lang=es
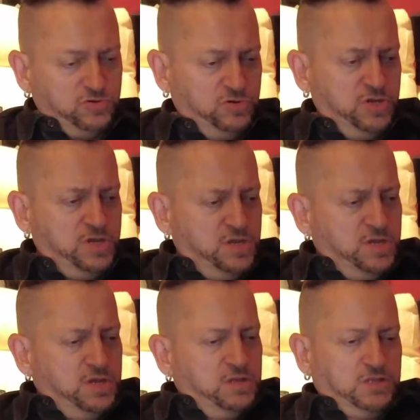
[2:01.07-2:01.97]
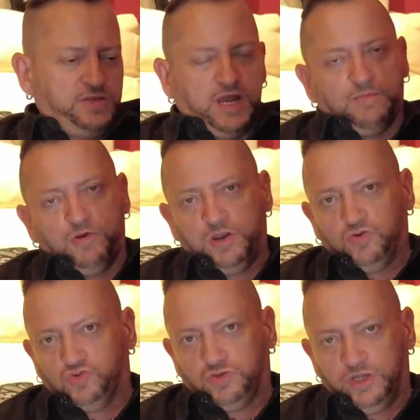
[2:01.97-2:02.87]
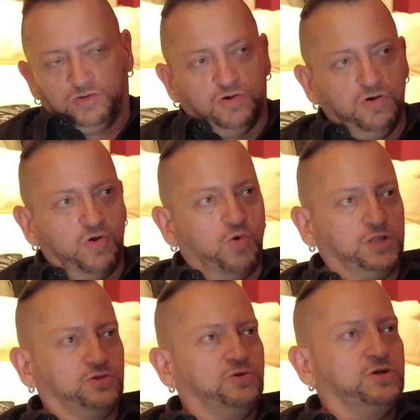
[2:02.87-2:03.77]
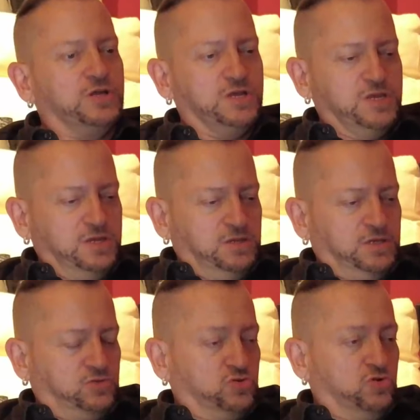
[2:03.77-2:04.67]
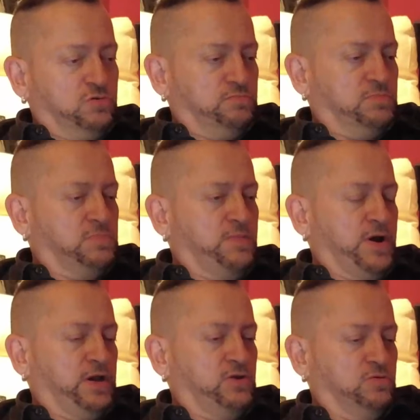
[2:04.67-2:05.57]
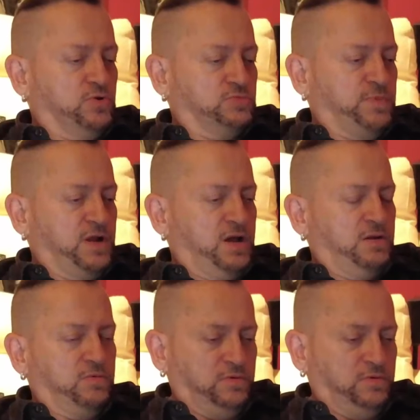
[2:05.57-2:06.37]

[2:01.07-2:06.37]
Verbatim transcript: ¿no? Tendrías que poner dos o tres o cuatro. Estos son, me imagino, pues para,